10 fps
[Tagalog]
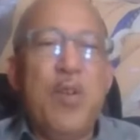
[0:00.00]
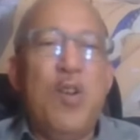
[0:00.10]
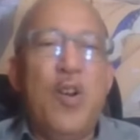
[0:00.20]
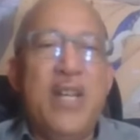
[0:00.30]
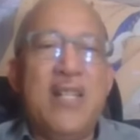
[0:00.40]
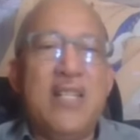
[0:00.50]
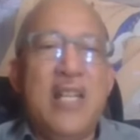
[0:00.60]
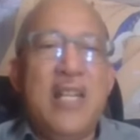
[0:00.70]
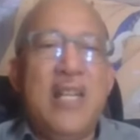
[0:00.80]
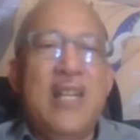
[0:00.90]
yung
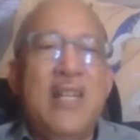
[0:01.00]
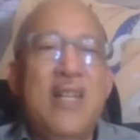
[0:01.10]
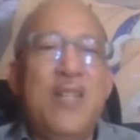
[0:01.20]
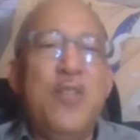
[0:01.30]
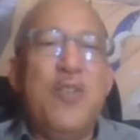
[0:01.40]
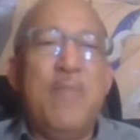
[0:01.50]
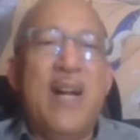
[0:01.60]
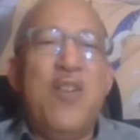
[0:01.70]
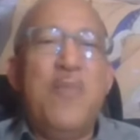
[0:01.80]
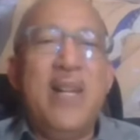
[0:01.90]
loyalty nung
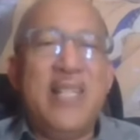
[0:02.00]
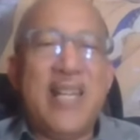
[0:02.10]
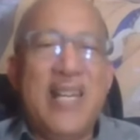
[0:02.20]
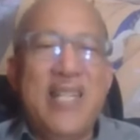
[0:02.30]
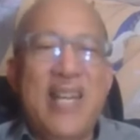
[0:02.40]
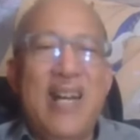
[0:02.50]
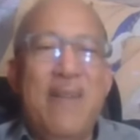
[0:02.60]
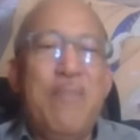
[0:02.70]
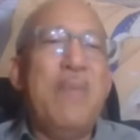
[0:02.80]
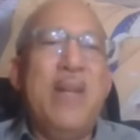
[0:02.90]
mga umalis sa kanya,
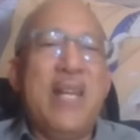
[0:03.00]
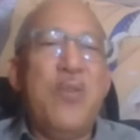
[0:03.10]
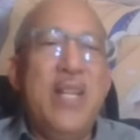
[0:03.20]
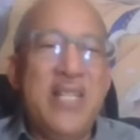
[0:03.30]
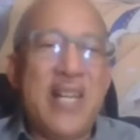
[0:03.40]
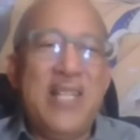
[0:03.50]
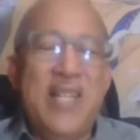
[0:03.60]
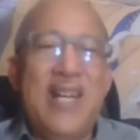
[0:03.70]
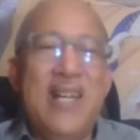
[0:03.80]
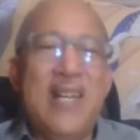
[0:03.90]
pabalik uli sa
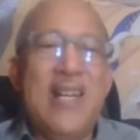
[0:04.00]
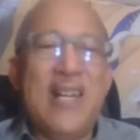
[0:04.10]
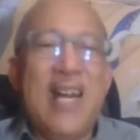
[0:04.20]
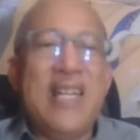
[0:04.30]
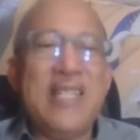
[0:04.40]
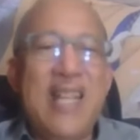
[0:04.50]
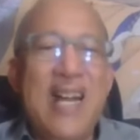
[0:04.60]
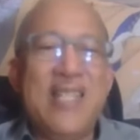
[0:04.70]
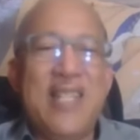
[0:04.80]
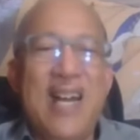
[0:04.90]
kanya. Kahit okay.
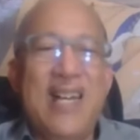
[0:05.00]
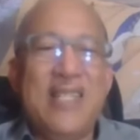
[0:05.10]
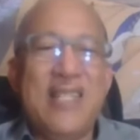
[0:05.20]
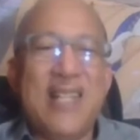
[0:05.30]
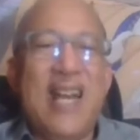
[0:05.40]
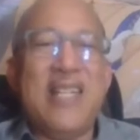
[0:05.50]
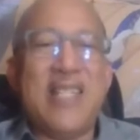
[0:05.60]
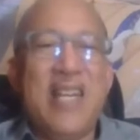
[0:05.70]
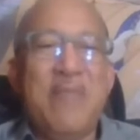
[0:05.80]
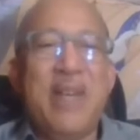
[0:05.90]
dahan-dahan, kahit
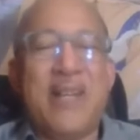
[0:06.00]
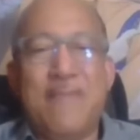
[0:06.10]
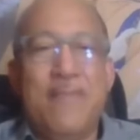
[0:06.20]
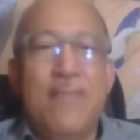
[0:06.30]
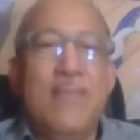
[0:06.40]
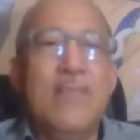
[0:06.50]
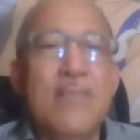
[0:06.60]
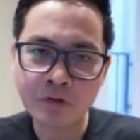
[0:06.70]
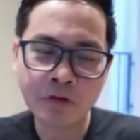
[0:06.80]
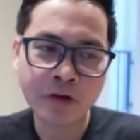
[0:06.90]
tahimik.
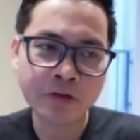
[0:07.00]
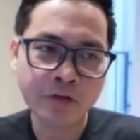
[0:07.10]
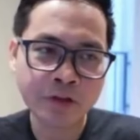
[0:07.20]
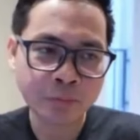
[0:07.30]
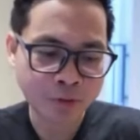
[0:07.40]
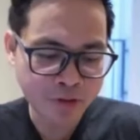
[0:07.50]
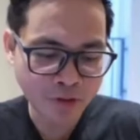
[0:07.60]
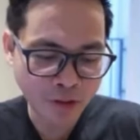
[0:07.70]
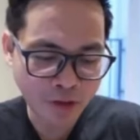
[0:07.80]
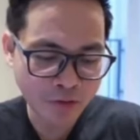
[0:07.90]
Okay. Ito pa isang
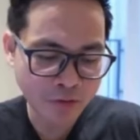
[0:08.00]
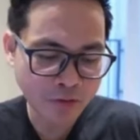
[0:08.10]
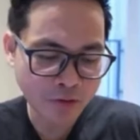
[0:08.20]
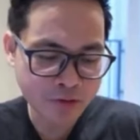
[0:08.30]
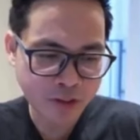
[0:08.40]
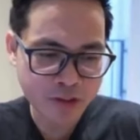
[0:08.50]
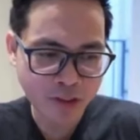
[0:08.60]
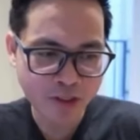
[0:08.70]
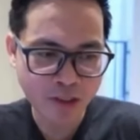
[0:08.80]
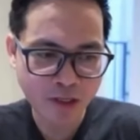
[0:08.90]
tanong, no? Kasi nga sa
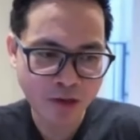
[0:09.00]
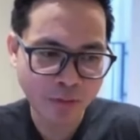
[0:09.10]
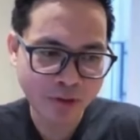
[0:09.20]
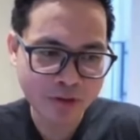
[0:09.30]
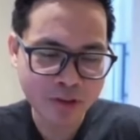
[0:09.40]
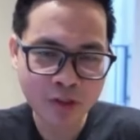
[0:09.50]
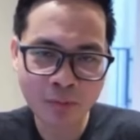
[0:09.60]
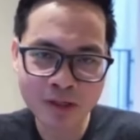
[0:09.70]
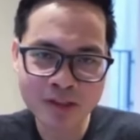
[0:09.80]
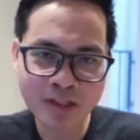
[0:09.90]
ganyang away, sino
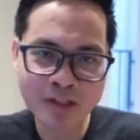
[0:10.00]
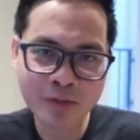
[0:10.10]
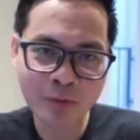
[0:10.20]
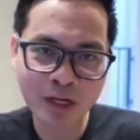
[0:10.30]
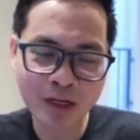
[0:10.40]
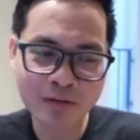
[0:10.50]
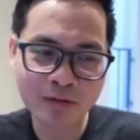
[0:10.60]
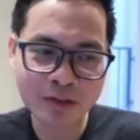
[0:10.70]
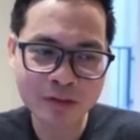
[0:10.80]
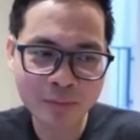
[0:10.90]
ba kasi nagsimula?
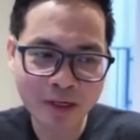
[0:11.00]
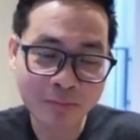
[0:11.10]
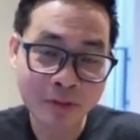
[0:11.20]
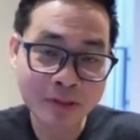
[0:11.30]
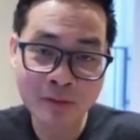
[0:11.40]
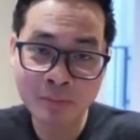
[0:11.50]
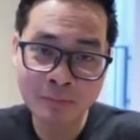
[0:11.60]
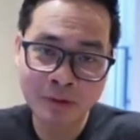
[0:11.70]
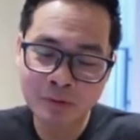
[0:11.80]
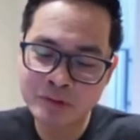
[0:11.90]
Kasi parang minsan pag
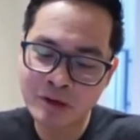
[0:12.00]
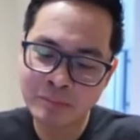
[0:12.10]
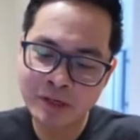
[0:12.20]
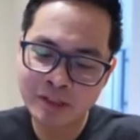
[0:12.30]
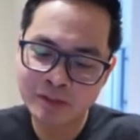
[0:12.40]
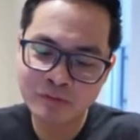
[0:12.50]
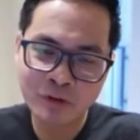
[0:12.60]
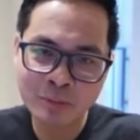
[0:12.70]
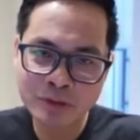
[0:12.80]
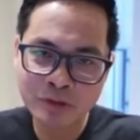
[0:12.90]
pinag-usapan natin
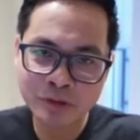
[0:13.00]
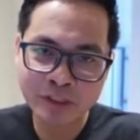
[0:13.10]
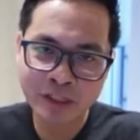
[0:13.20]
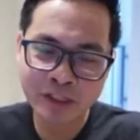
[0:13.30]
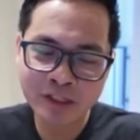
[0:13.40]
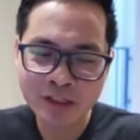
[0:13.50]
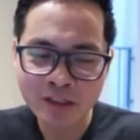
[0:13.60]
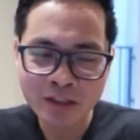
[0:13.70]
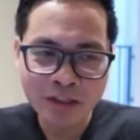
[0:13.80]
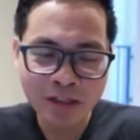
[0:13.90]
from a certain
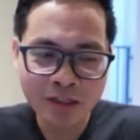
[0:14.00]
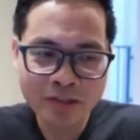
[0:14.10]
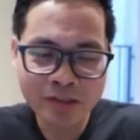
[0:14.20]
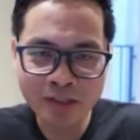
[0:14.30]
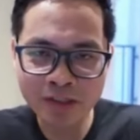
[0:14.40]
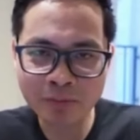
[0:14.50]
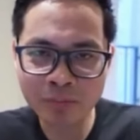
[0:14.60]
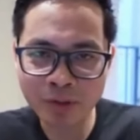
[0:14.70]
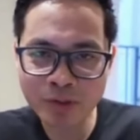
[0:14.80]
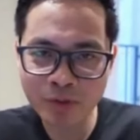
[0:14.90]
uh, starting
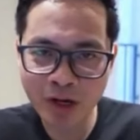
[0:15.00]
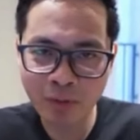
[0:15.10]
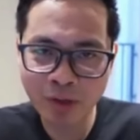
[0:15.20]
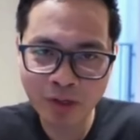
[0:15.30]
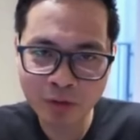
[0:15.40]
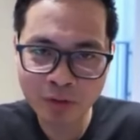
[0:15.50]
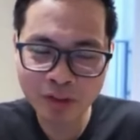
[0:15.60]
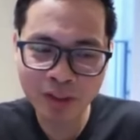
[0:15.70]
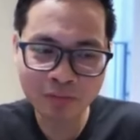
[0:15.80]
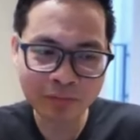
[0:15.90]
point yung away ng unit
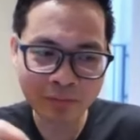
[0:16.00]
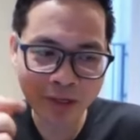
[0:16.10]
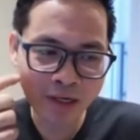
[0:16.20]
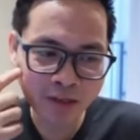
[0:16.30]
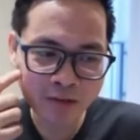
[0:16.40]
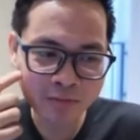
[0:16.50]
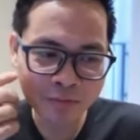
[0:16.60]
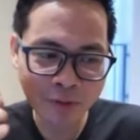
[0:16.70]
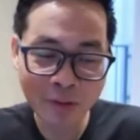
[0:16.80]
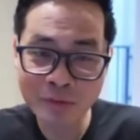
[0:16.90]
team, parang
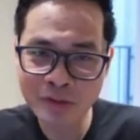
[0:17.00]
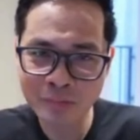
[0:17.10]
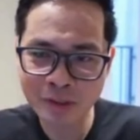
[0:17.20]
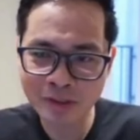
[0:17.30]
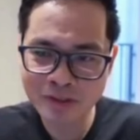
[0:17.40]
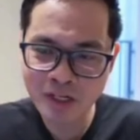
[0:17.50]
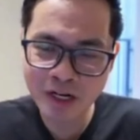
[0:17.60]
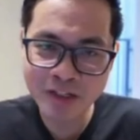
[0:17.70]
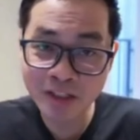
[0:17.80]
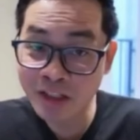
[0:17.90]
pwede mo sabihin,
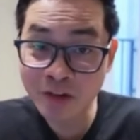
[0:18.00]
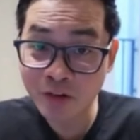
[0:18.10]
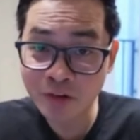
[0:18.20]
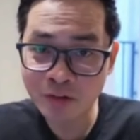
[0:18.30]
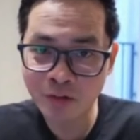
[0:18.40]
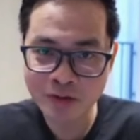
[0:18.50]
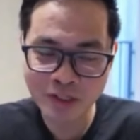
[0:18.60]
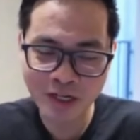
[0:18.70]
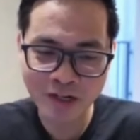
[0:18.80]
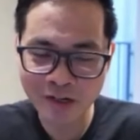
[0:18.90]
kasalanan ni Digong o
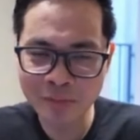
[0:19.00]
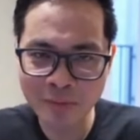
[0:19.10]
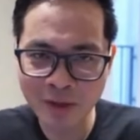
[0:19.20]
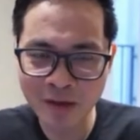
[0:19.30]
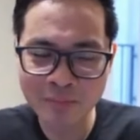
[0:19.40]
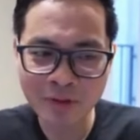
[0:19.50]
kasalanan ni BBM.